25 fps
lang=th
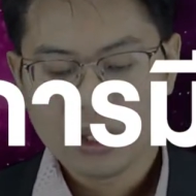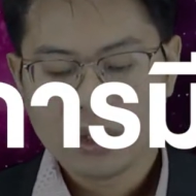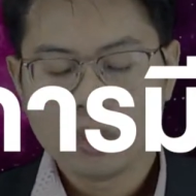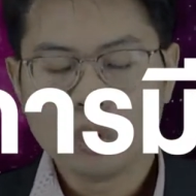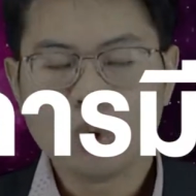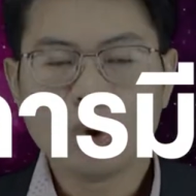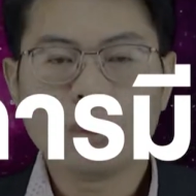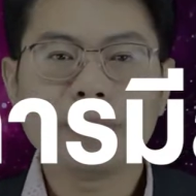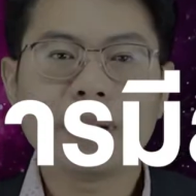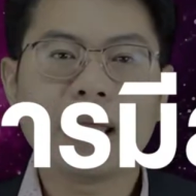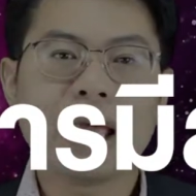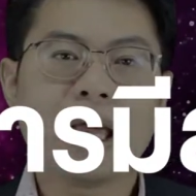
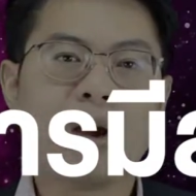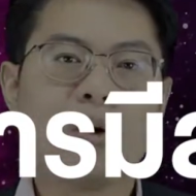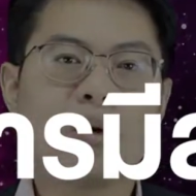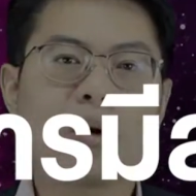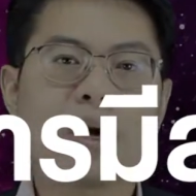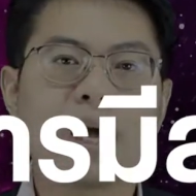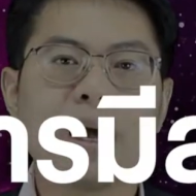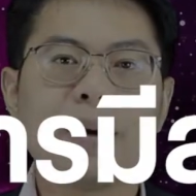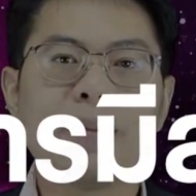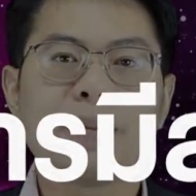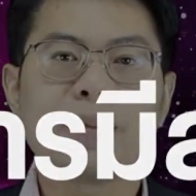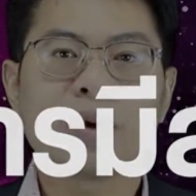รวมแล้ว
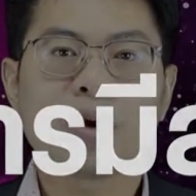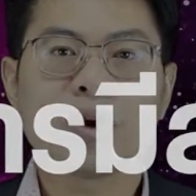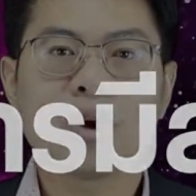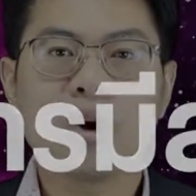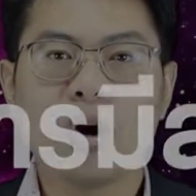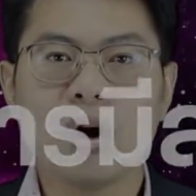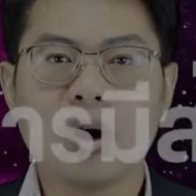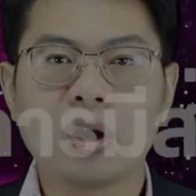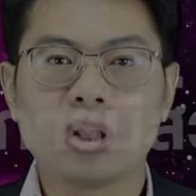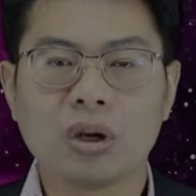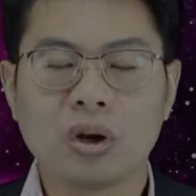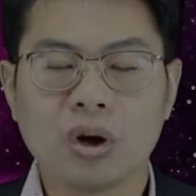ครับ
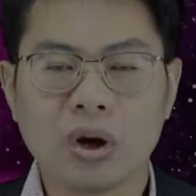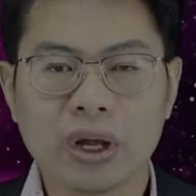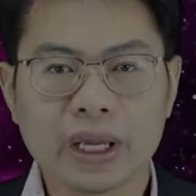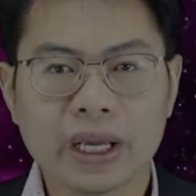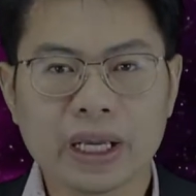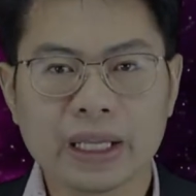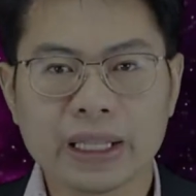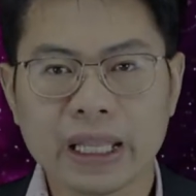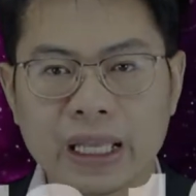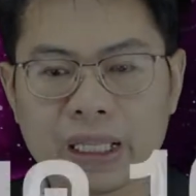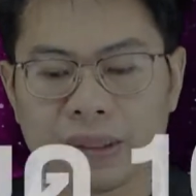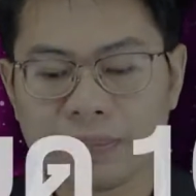ก็ร้อย
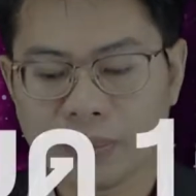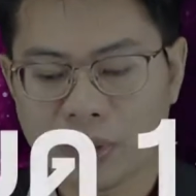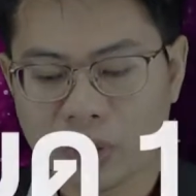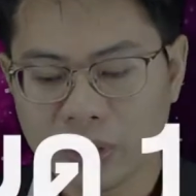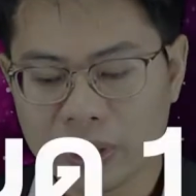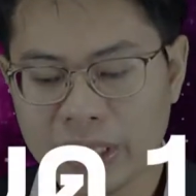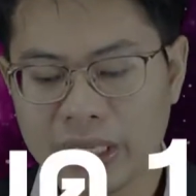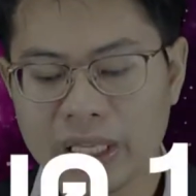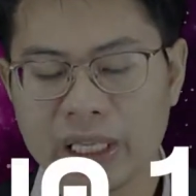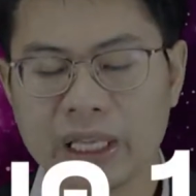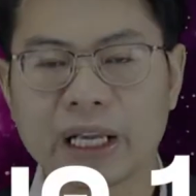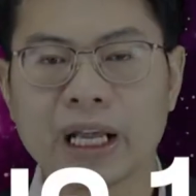คะแนนพอ
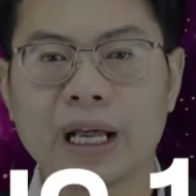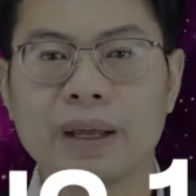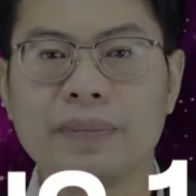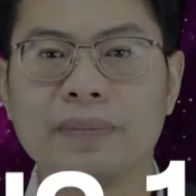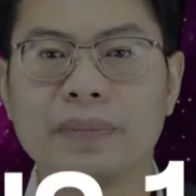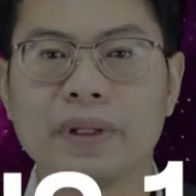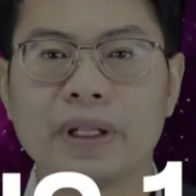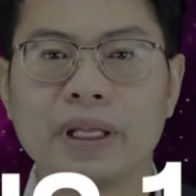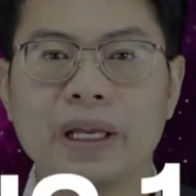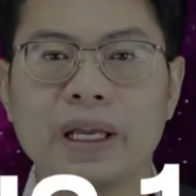ดีครับ